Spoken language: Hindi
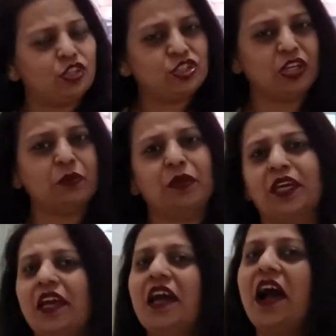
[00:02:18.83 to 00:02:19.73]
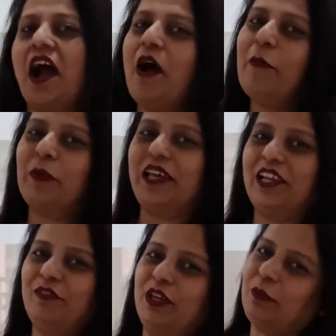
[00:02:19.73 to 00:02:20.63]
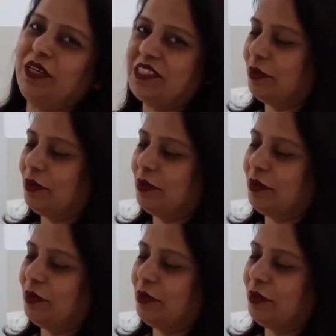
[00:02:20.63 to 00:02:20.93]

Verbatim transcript: किचन में आपके लिविंग में